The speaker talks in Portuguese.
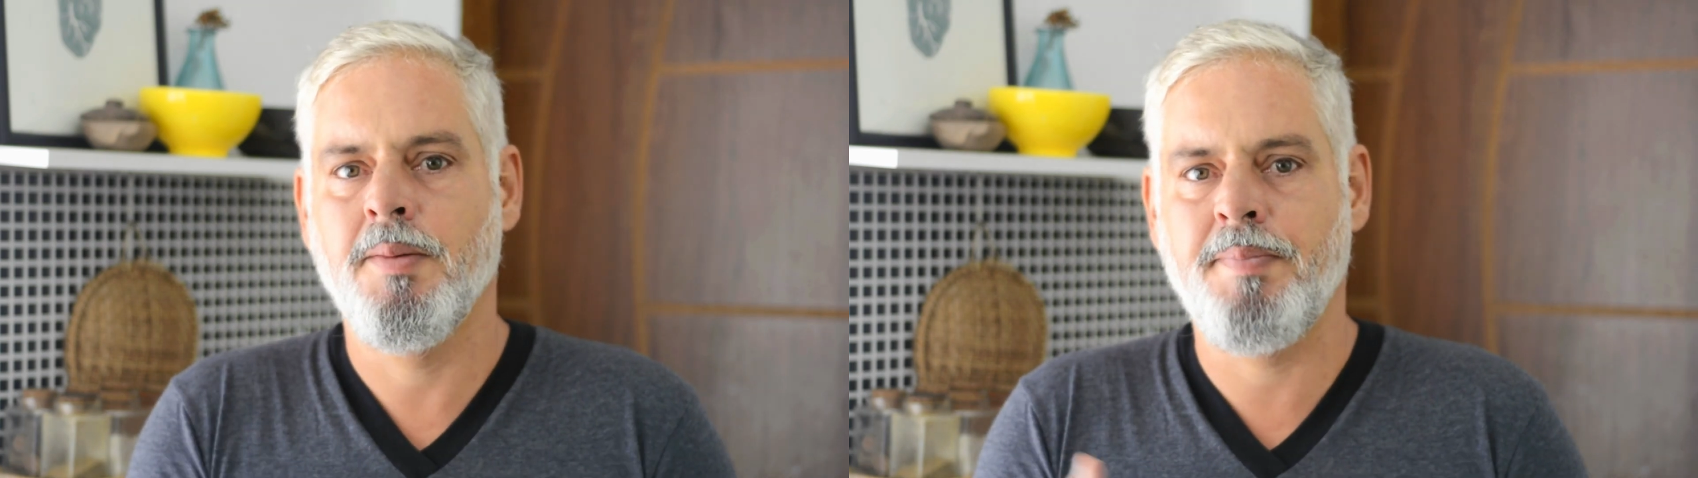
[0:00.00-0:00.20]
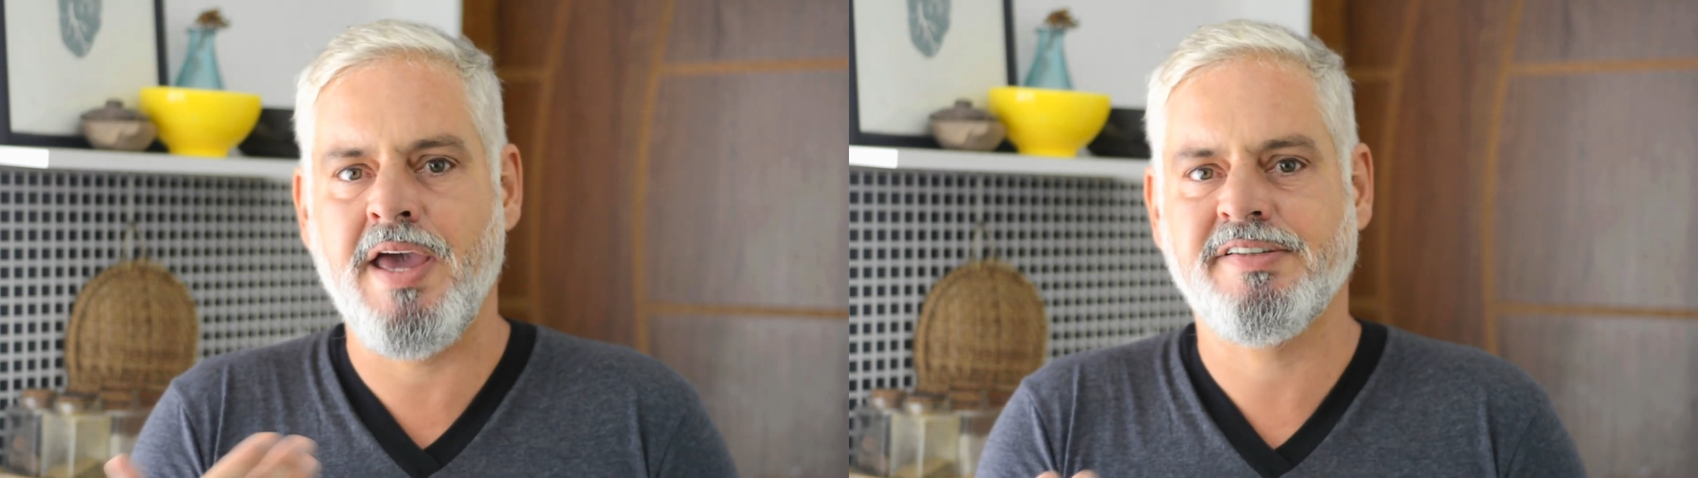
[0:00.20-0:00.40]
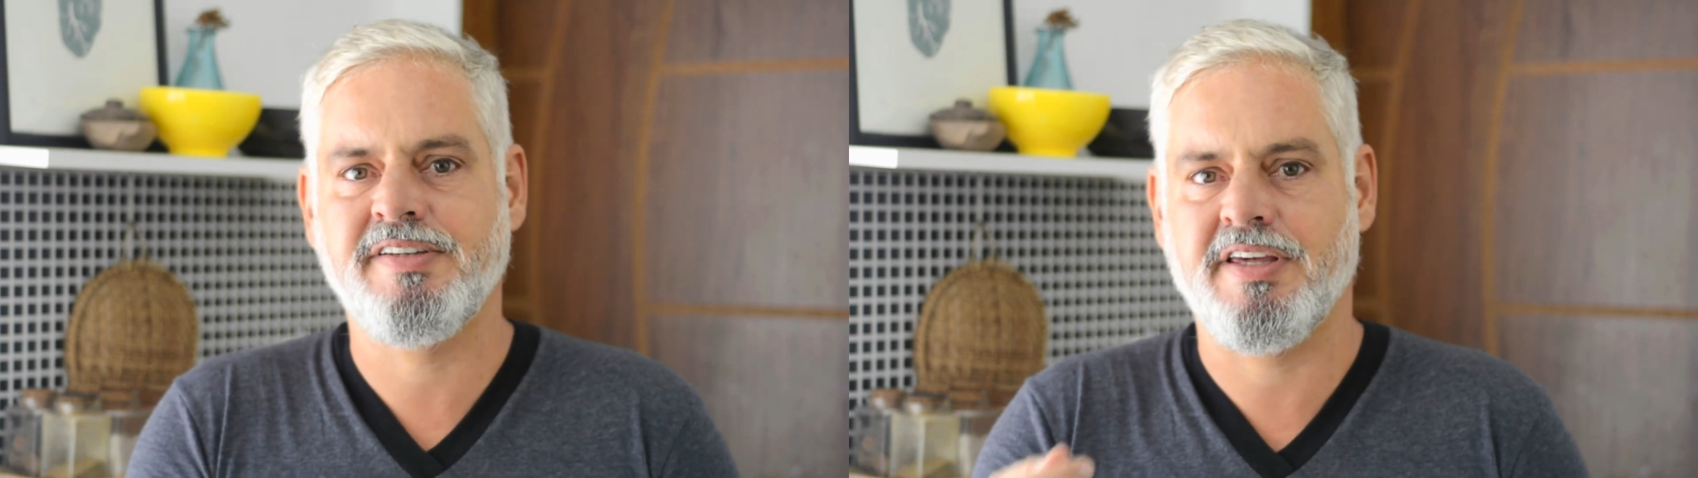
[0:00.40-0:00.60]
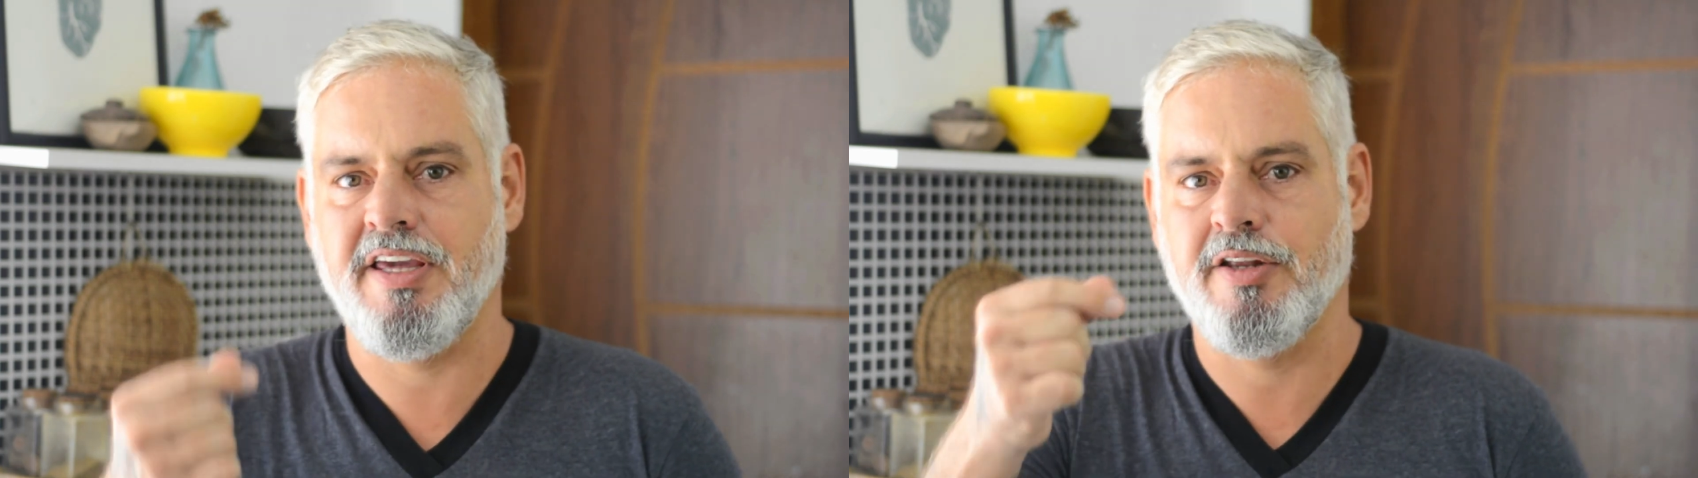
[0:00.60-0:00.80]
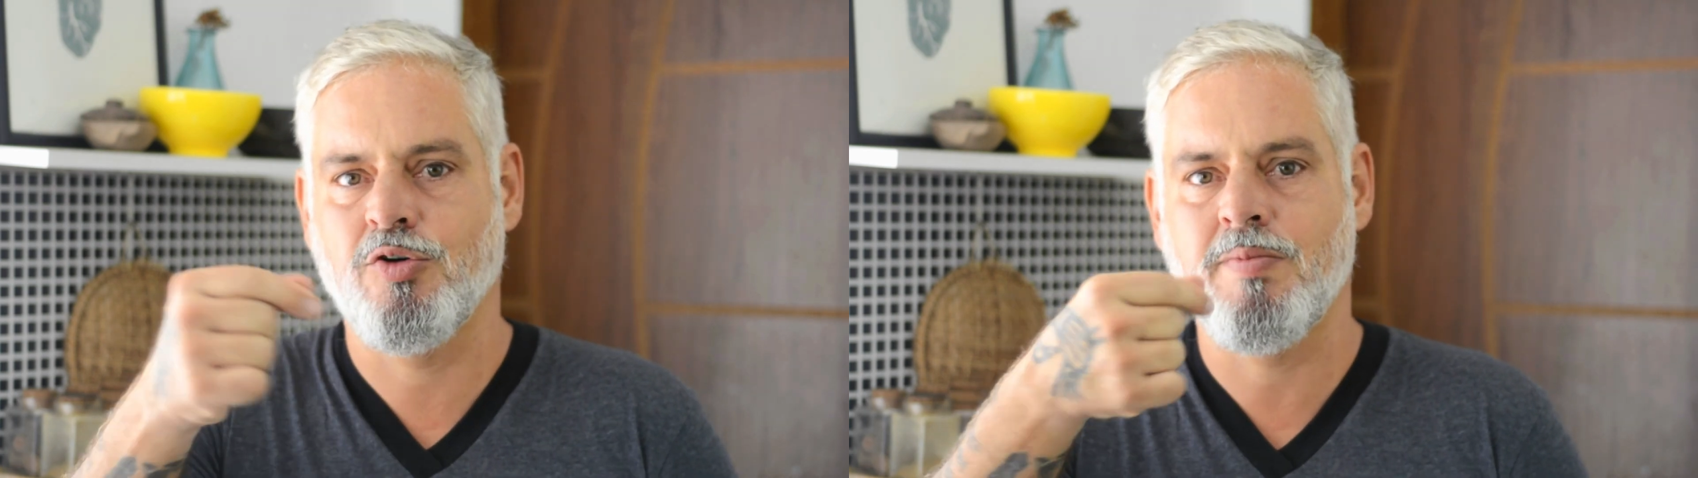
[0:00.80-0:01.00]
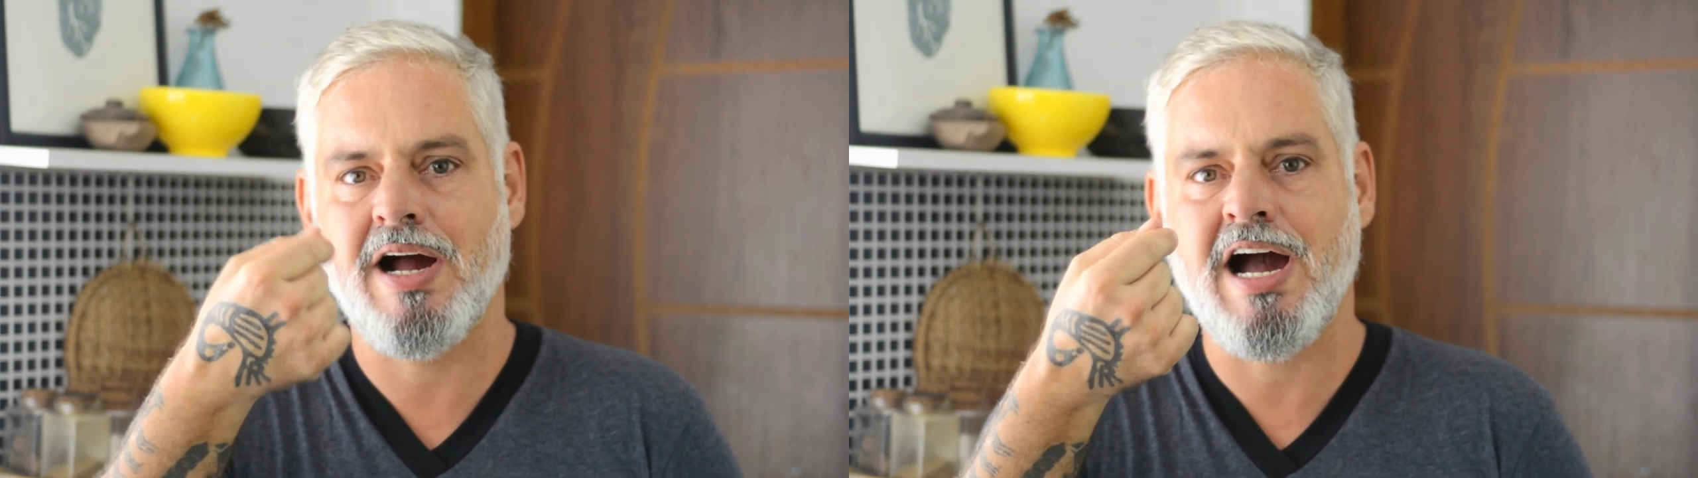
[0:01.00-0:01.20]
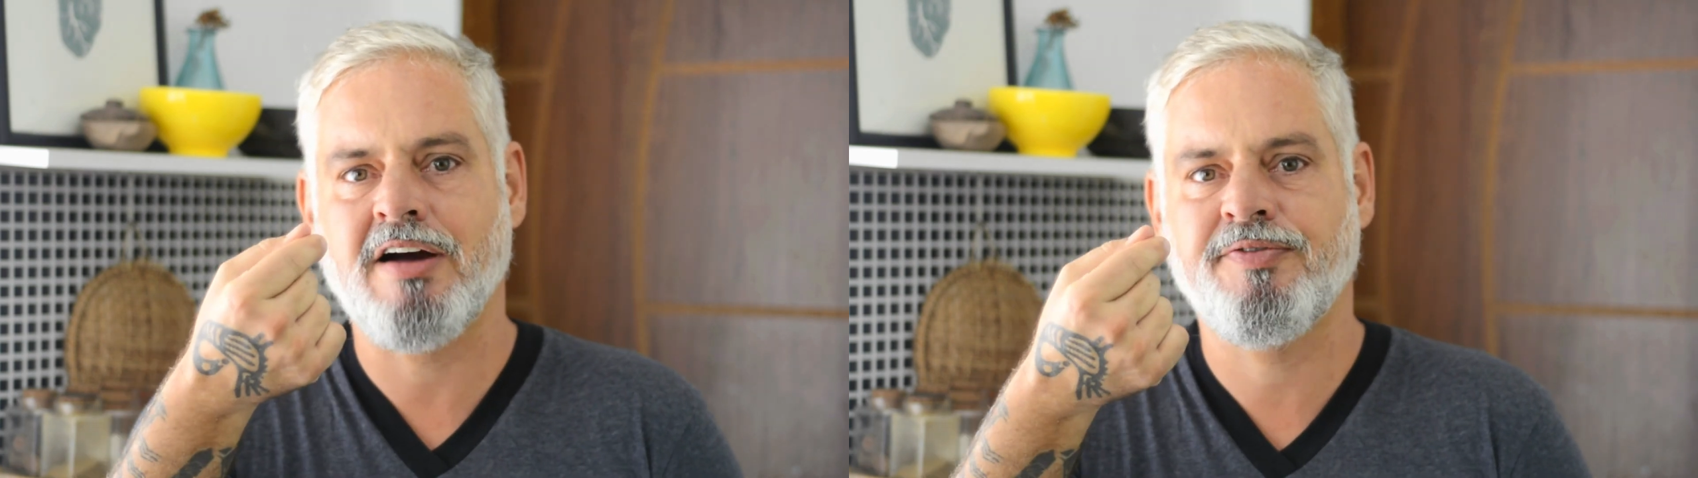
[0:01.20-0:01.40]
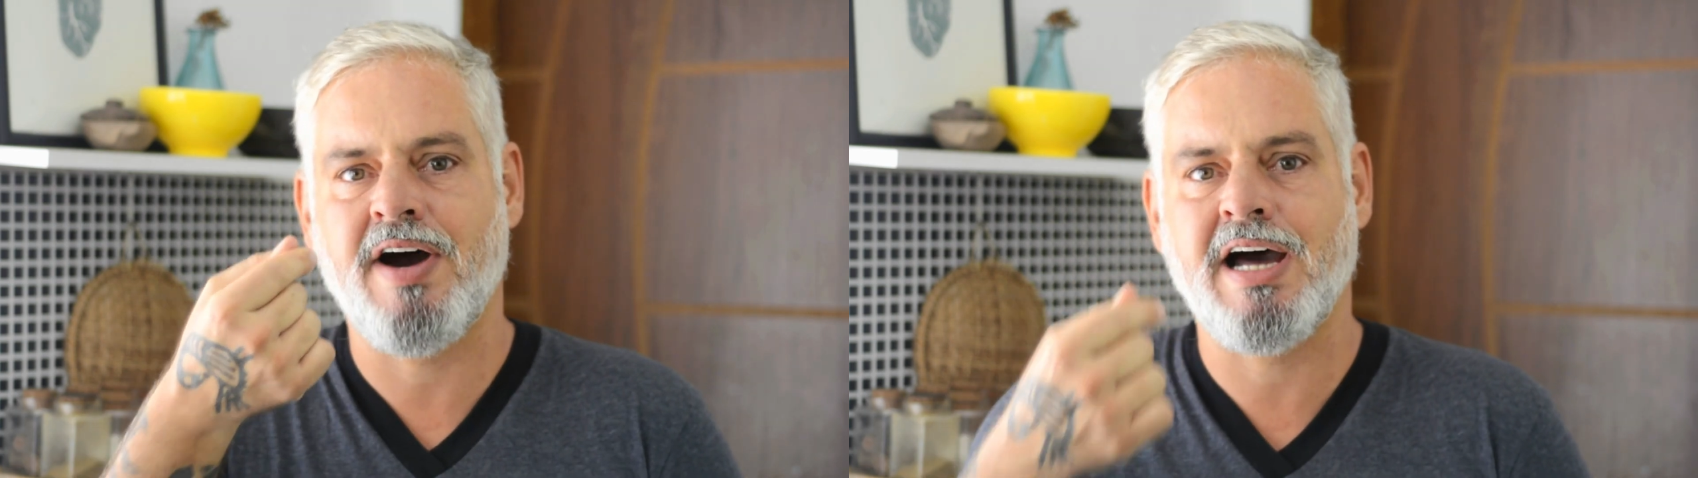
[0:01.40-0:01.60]
Pense que numa uma
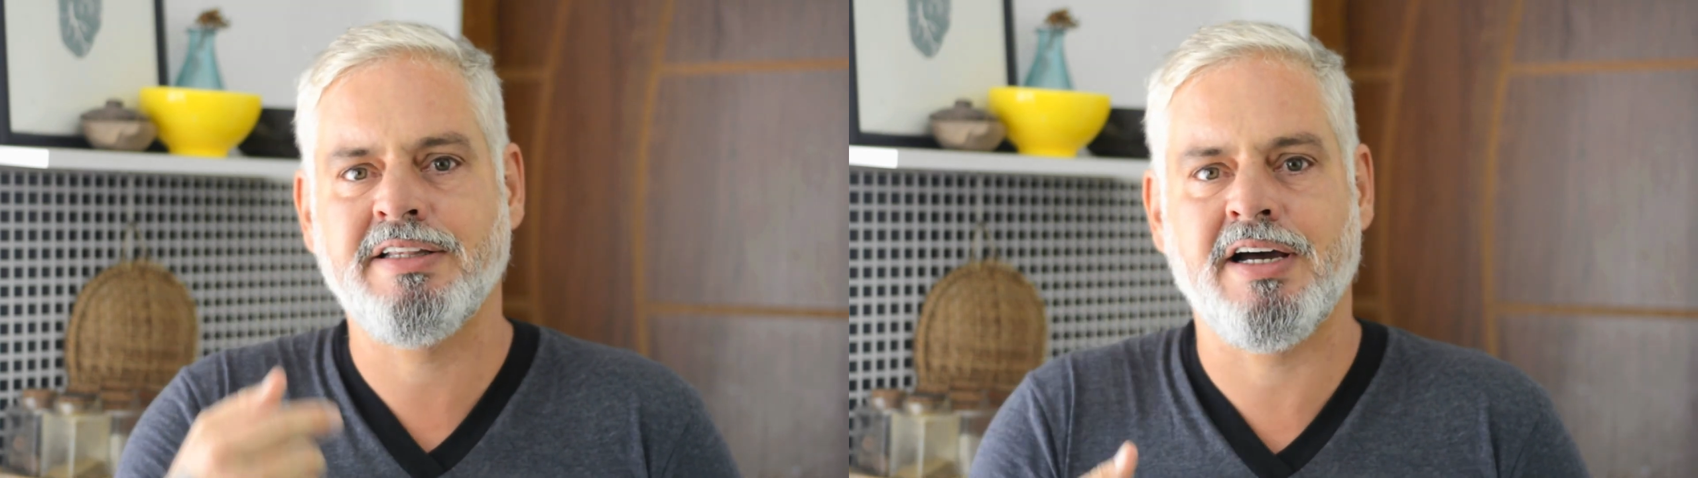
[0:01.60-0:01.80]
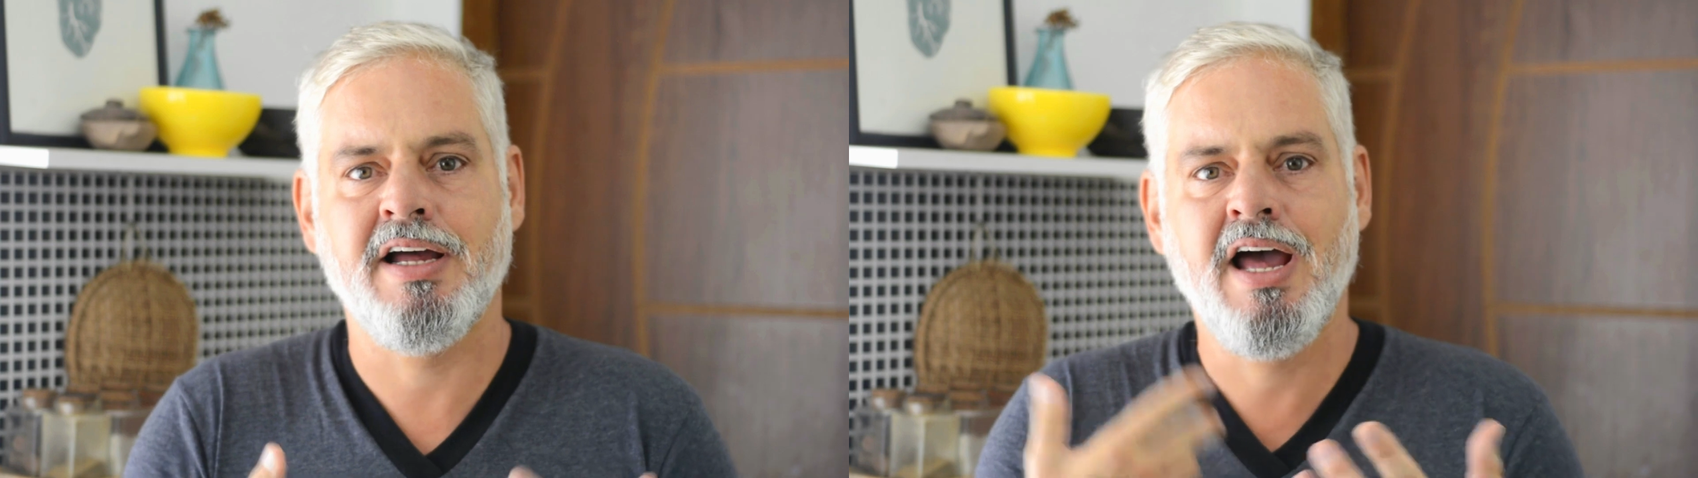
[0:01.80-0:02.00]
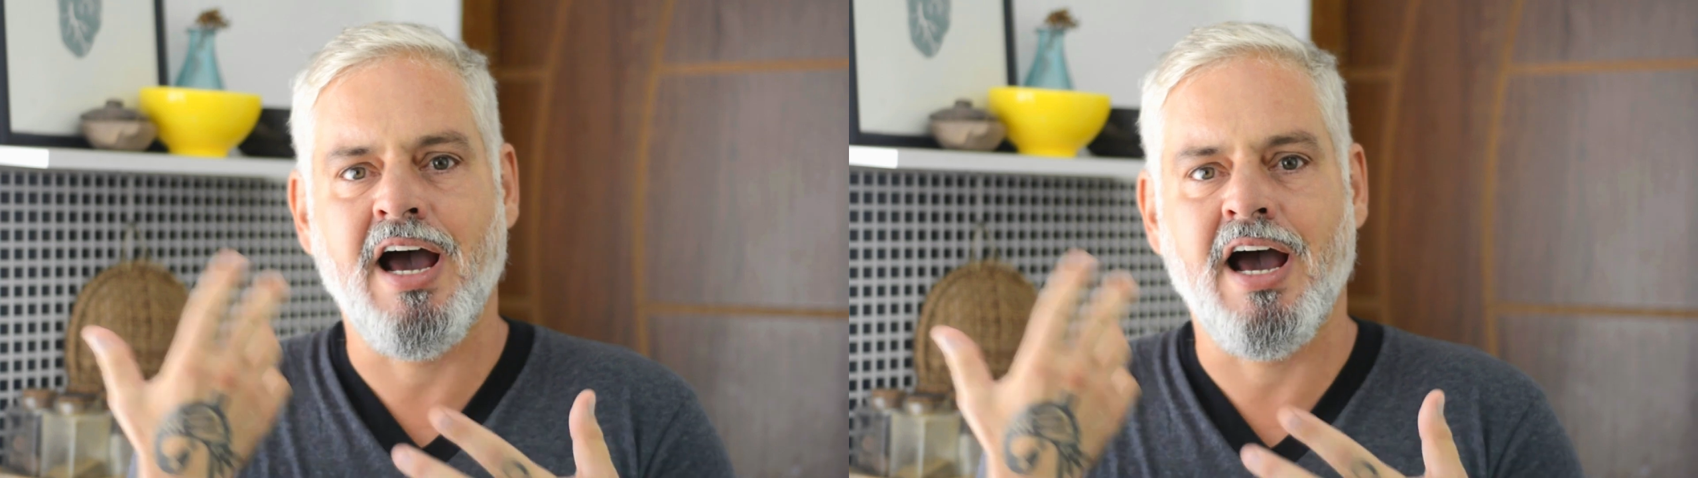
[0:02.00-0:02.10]
garfada,